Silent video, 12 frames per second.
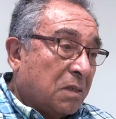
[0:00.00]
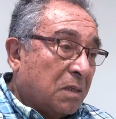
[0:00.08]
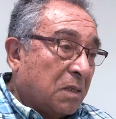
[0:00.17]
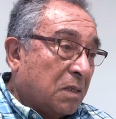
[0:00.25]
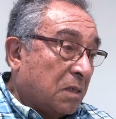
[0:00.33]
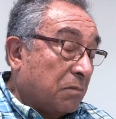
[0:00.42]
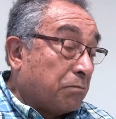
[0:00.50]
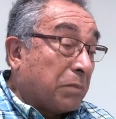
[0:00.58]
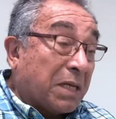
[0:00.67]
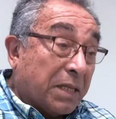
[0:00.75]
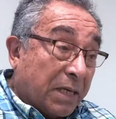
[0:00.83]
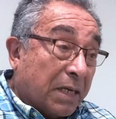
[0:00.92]
eh,
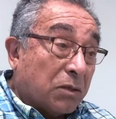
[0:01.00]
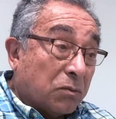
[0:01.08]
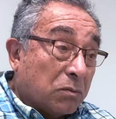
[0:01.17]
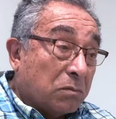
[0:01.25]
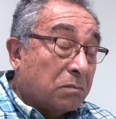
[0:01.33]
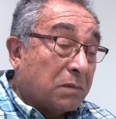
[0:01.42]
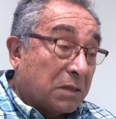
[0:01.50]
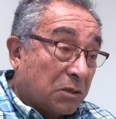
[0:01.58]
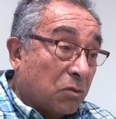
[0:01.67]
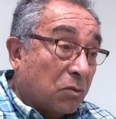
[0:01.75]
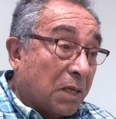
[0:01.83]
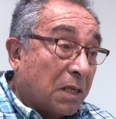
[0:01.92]
paz decano
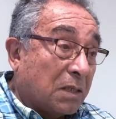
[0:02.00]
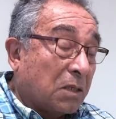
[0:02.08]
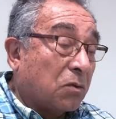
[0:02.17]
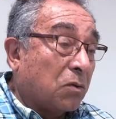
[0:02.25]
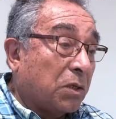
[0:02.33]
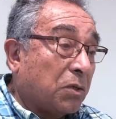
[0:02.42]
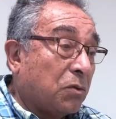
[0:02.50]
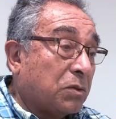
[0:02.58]
nacional del Colegio de